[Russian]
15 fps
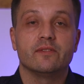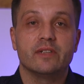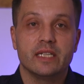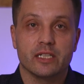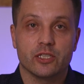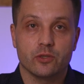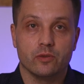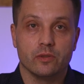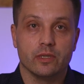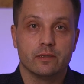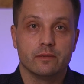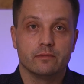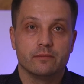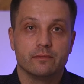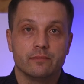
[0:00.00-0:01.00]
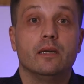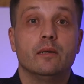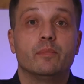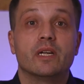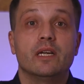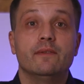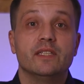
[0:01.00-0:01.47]
своя школа.
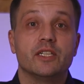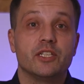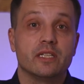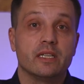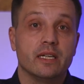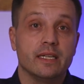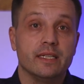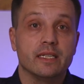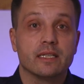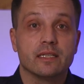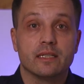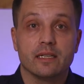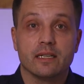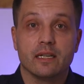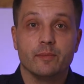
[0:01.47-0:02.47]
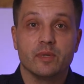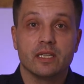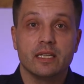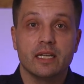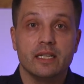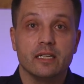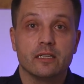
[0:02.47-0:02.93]
Правда, читая некоторые
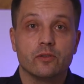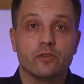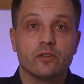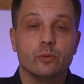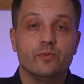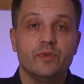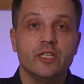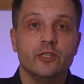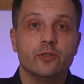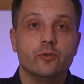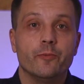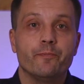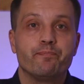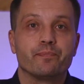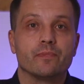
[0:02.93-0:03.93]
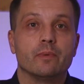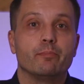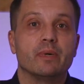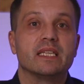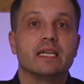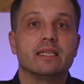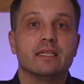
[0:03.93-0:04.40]
комментарии к другим видео
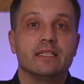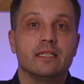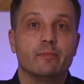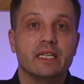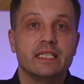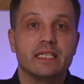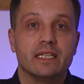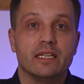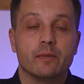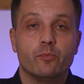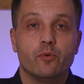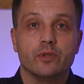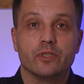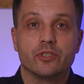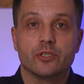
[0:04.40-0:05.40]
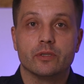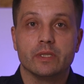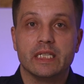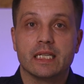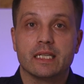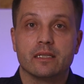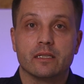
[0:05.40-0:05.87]
по данной тематике, я понял, что
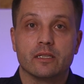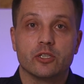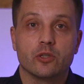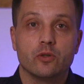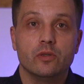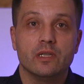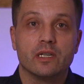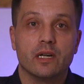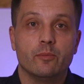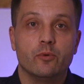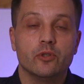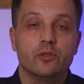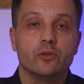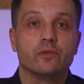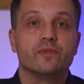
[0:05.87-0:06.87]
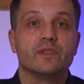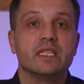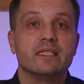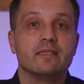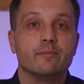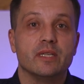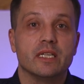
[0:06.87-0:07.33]
некоторые школы работают в
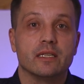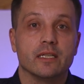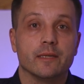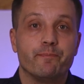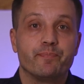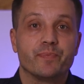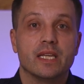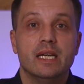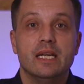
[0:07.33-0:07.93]
три смены.